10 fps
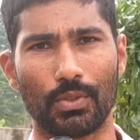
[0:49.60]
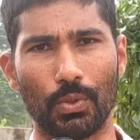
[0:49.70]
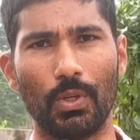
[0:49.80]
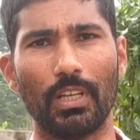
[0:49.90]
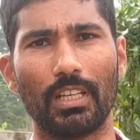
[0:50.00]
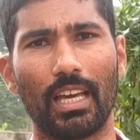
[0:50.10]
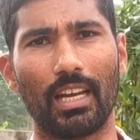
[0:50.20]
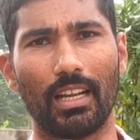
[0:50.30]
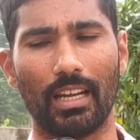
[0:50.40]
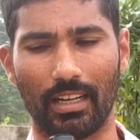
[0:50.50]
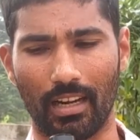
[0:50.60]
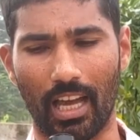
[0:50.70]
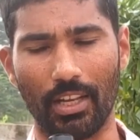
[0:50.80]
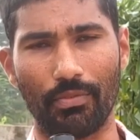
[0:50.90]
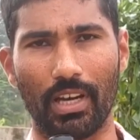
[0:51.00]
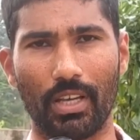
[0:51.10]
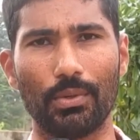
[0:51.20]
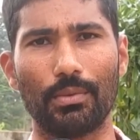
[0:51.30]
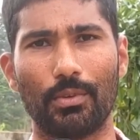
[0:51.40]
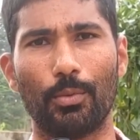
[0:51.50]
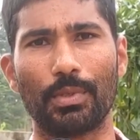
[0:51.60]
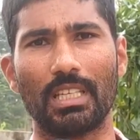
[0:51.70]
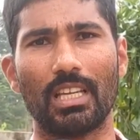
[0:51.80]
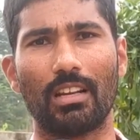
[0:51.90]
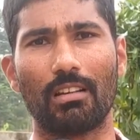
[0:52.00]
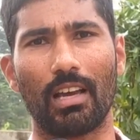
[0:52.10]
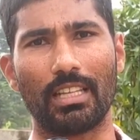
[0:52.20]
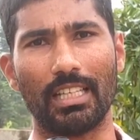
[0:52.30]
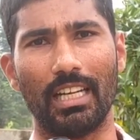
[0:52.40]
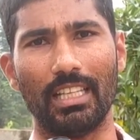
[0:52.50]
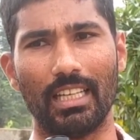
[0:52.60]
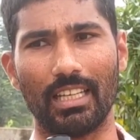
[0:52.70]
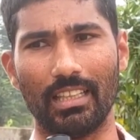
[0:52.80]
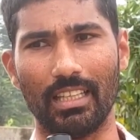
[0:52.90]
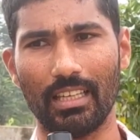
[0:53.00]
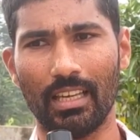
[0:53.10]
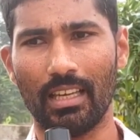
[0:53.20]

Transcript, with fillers: సూలు నిర్ధారణ డాక్టర్ ఆరిఫ్ గారు ఉపసంచాలకులు గారు చేయడం జరిగింది